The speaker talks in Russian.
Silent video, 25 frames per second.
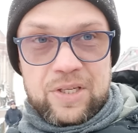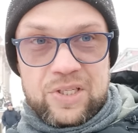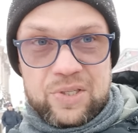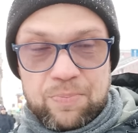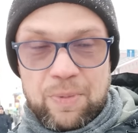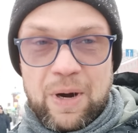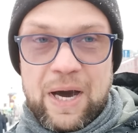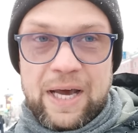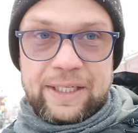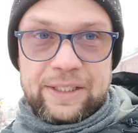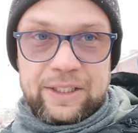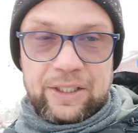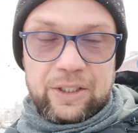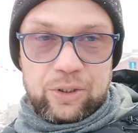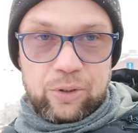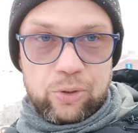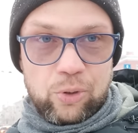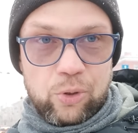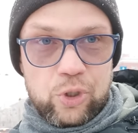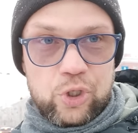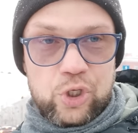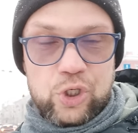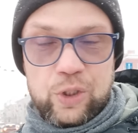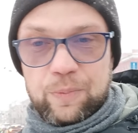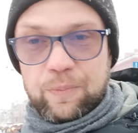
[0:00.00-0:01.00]
Smart
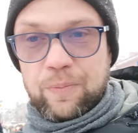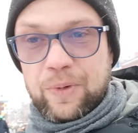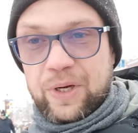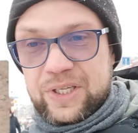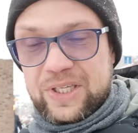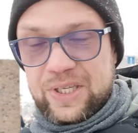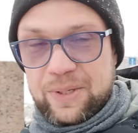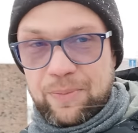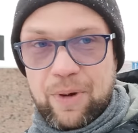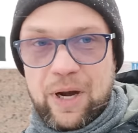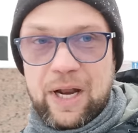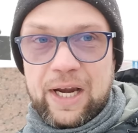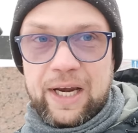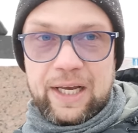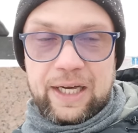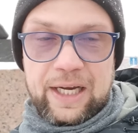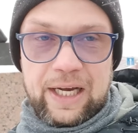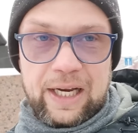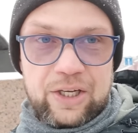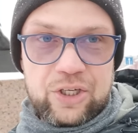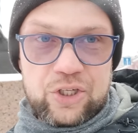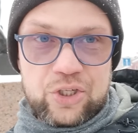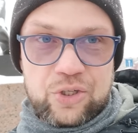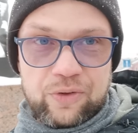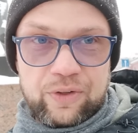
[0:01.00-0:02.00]
должен максимальное
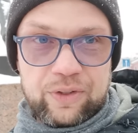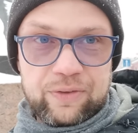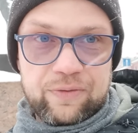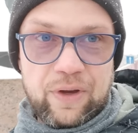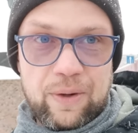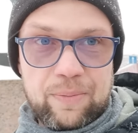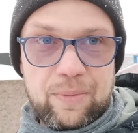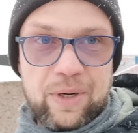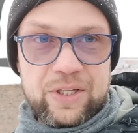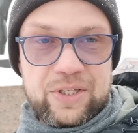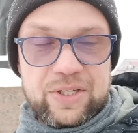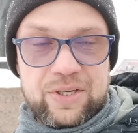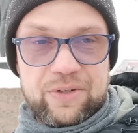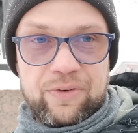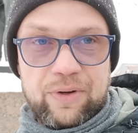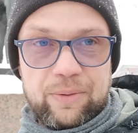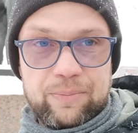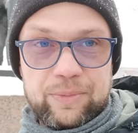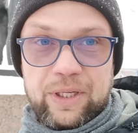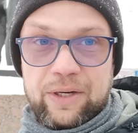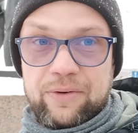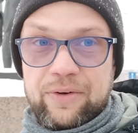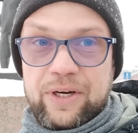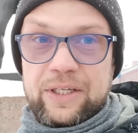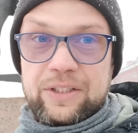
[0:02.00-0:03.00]
количество информации
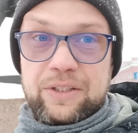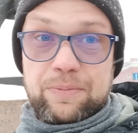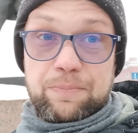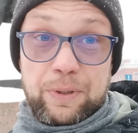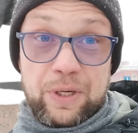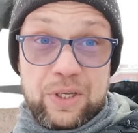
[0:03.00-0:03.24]
вам давать